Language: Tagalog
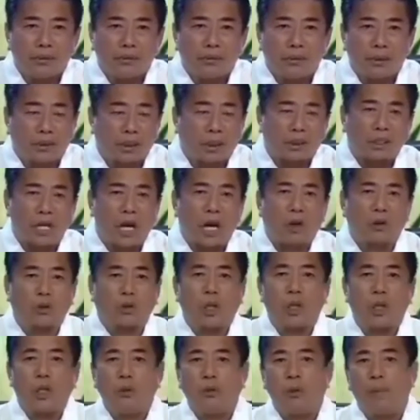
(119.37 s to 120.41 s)
Natatakot
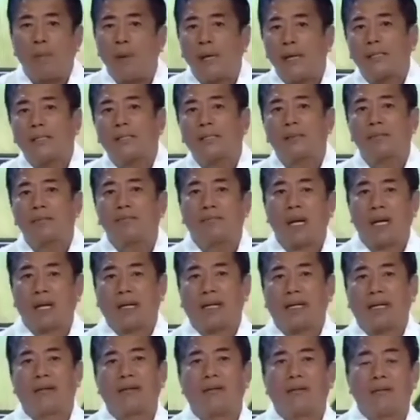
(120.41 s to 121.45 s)
kayong lumabas?
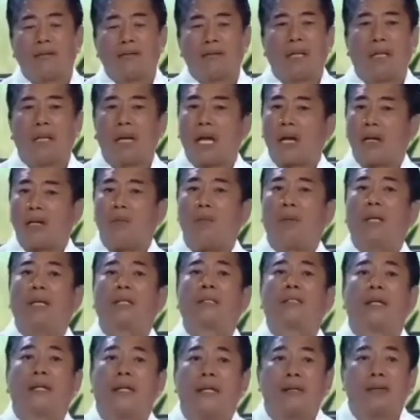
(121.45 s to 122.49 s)
Bakit? Dahil ayaw nyo
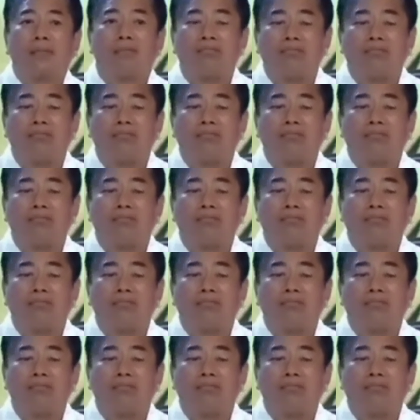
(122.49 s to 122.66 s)
magkasakit?